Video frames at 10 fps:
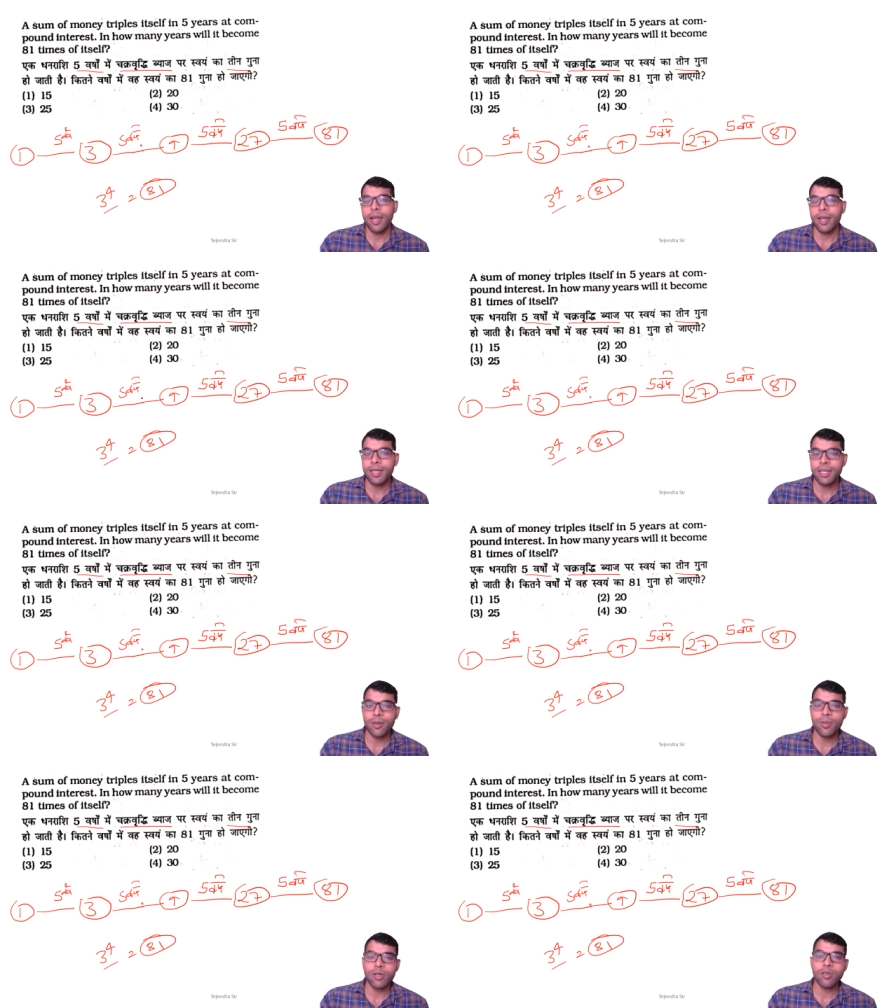लेकिन
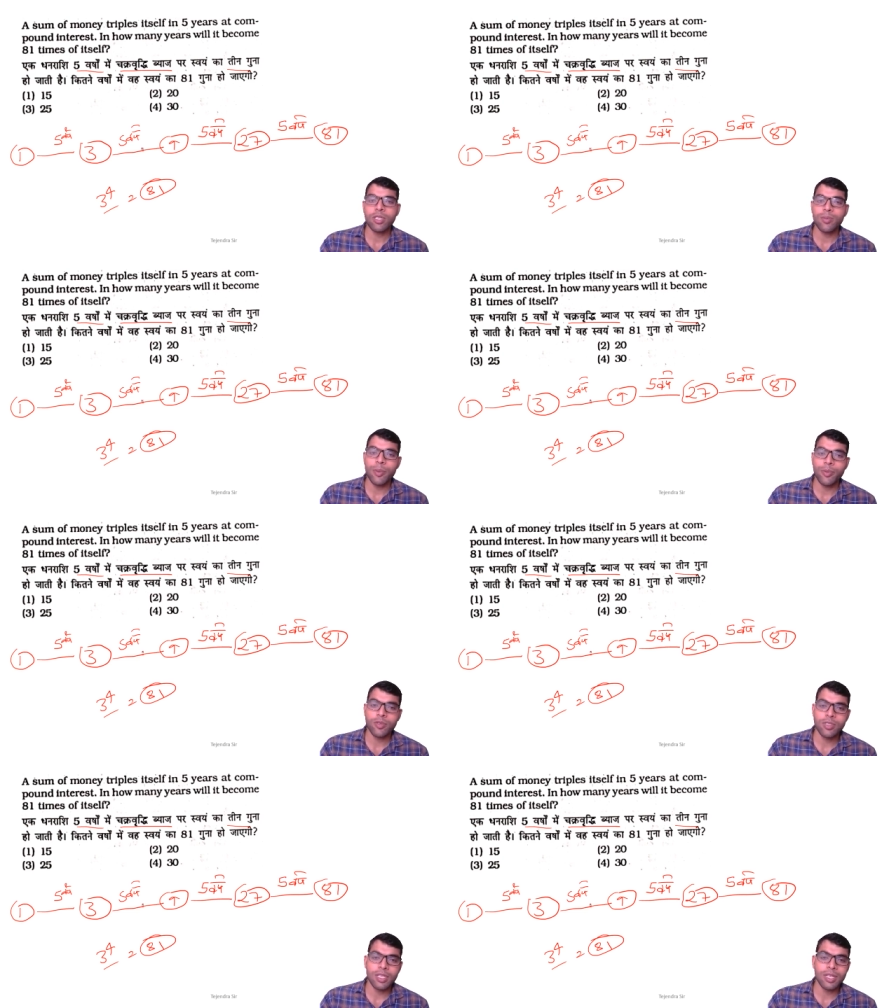कब करोगे जब आपको
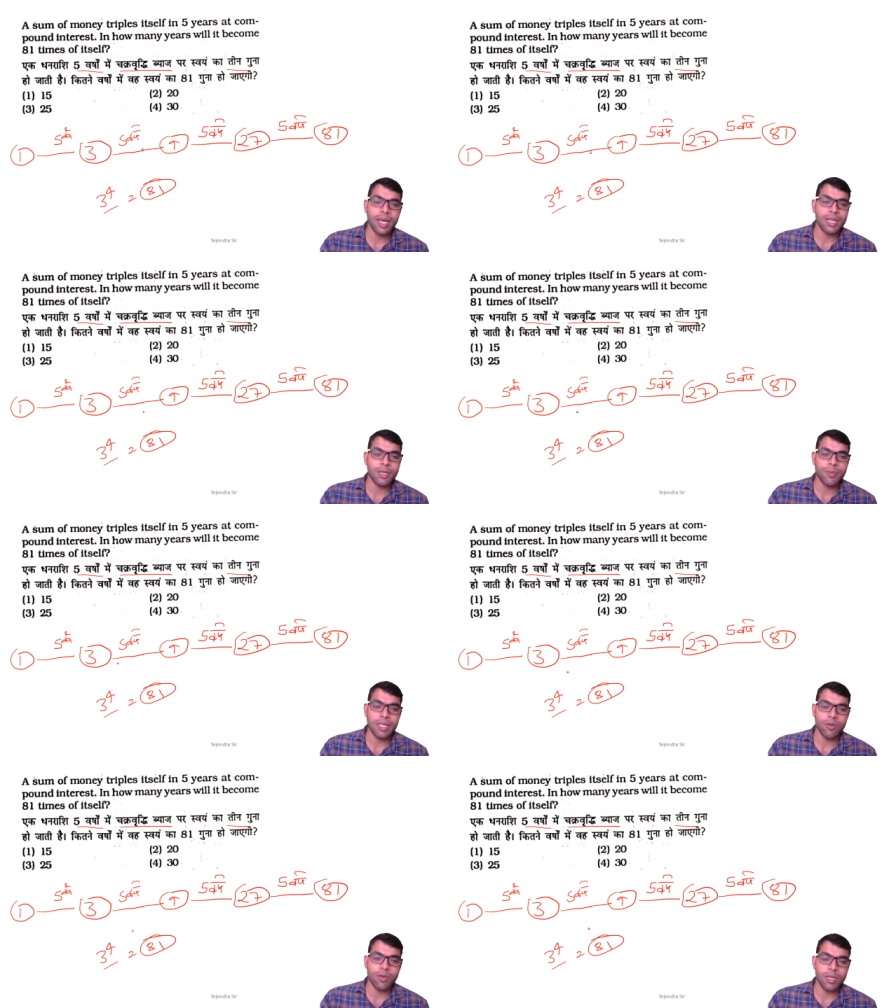चीज़ें डायरेक्ट
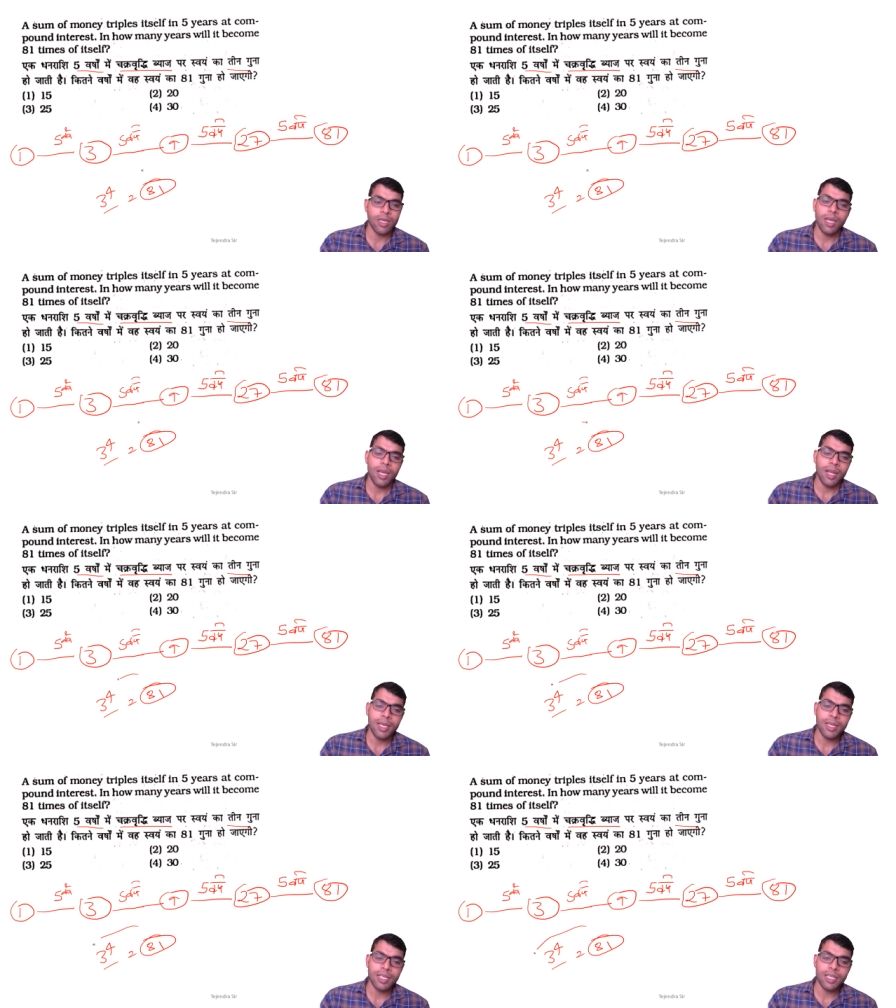पता होंगी
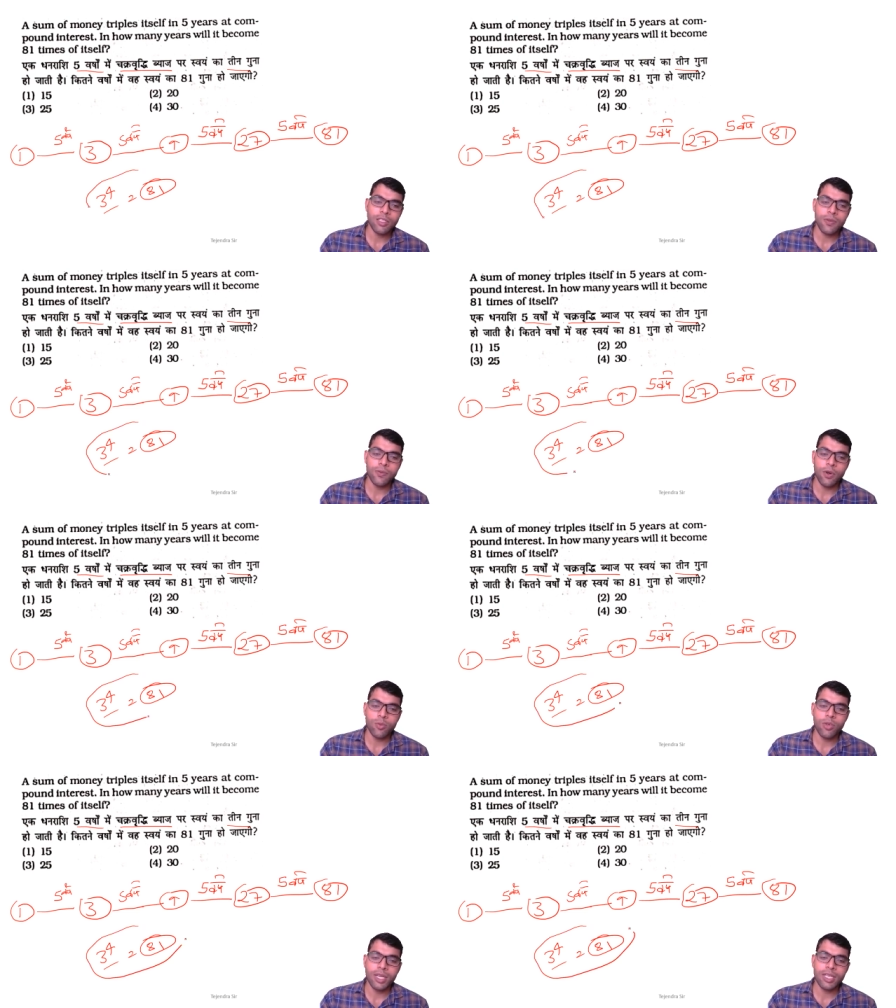लेकिन ये किसी
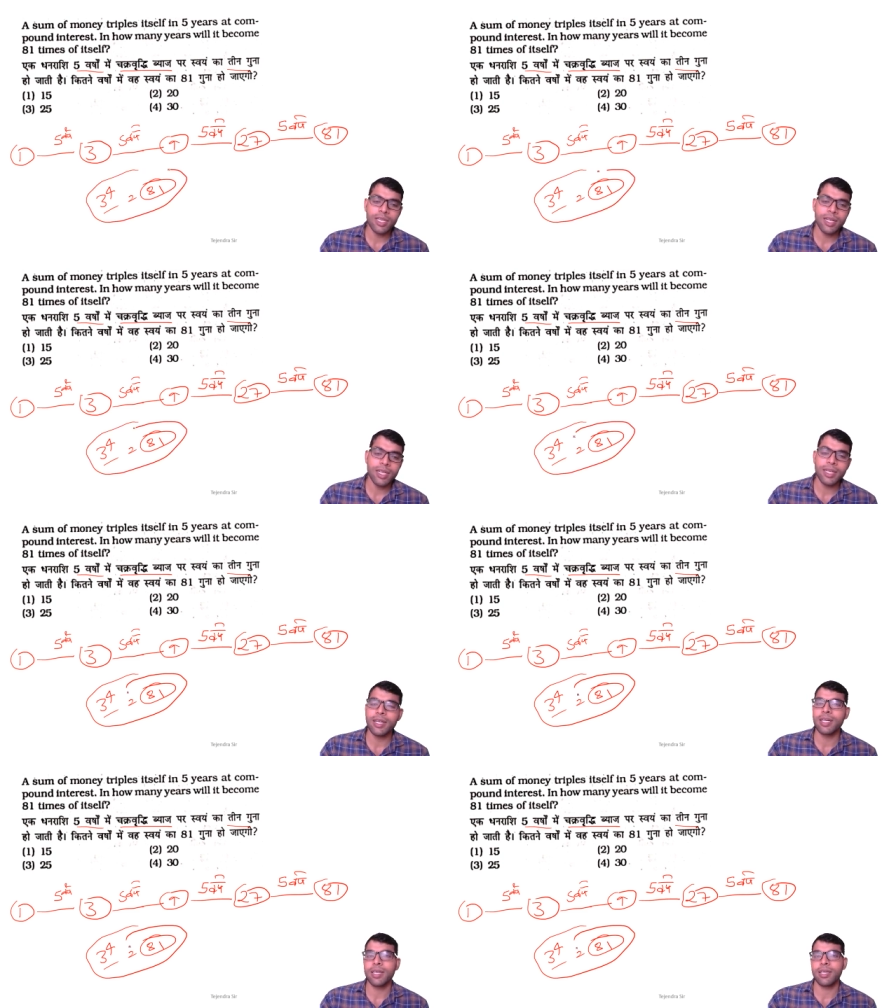फार्मूले की तरह नहीं
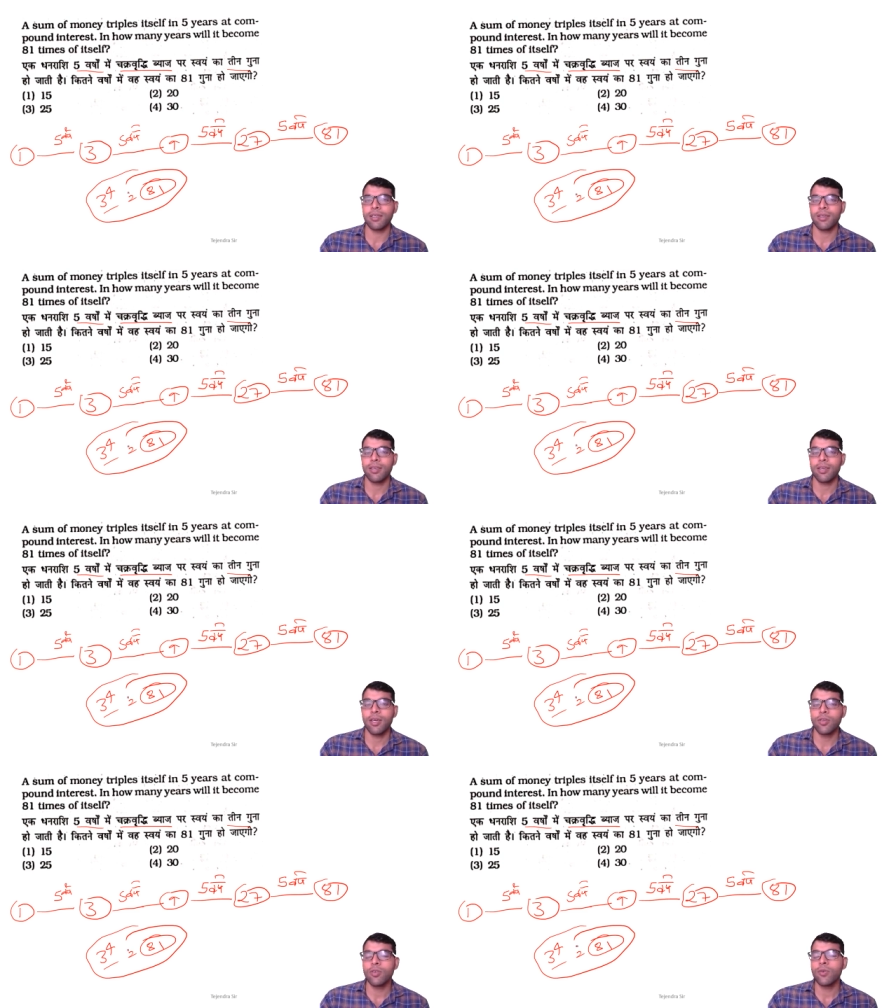रटना है
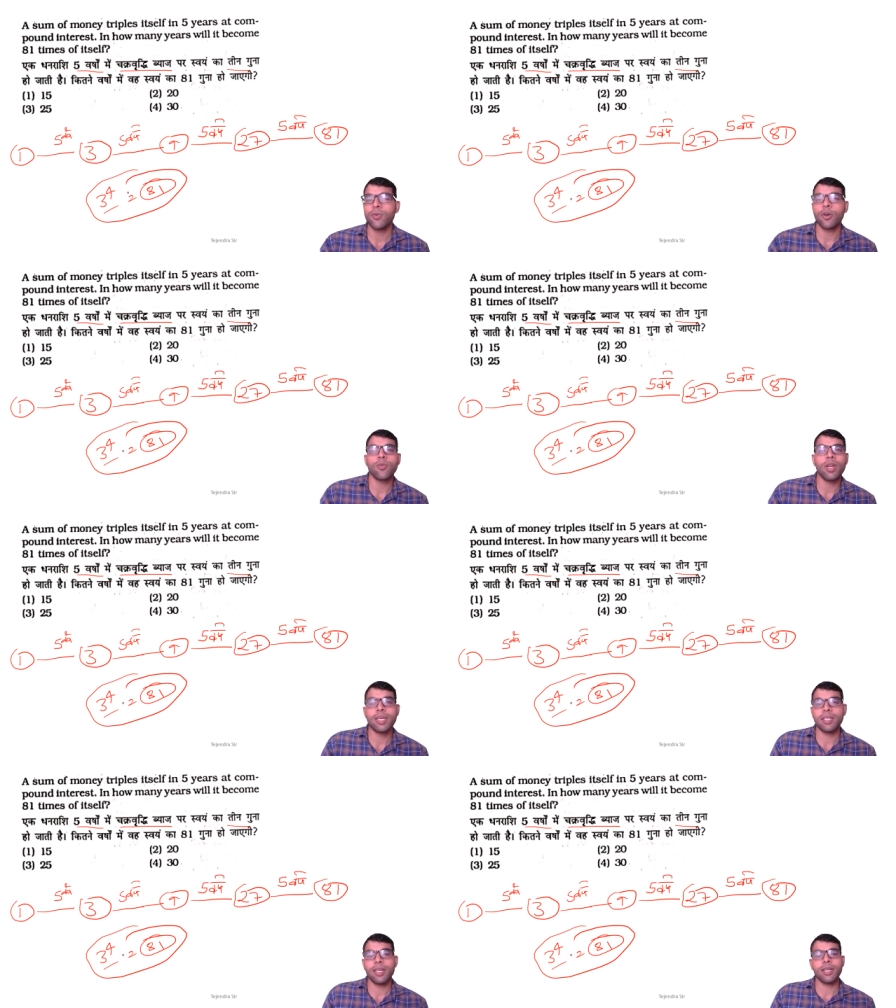क्योंकि फार्मूले
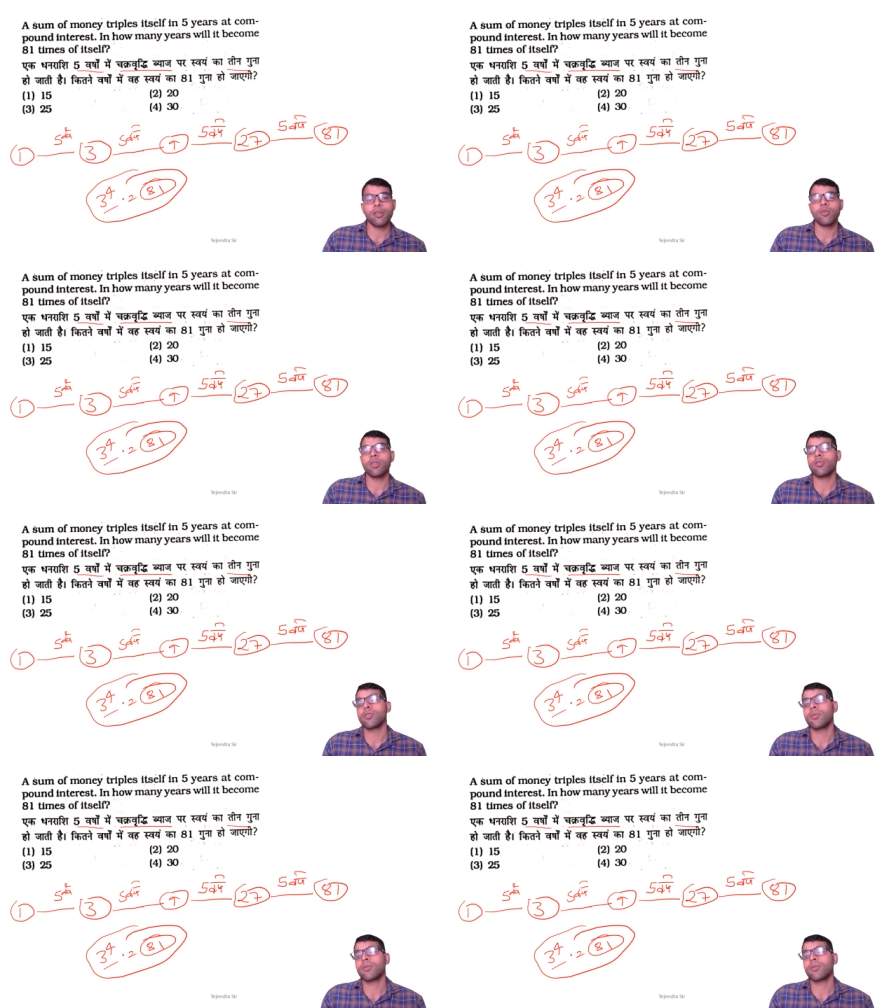की तरह रटोगे तो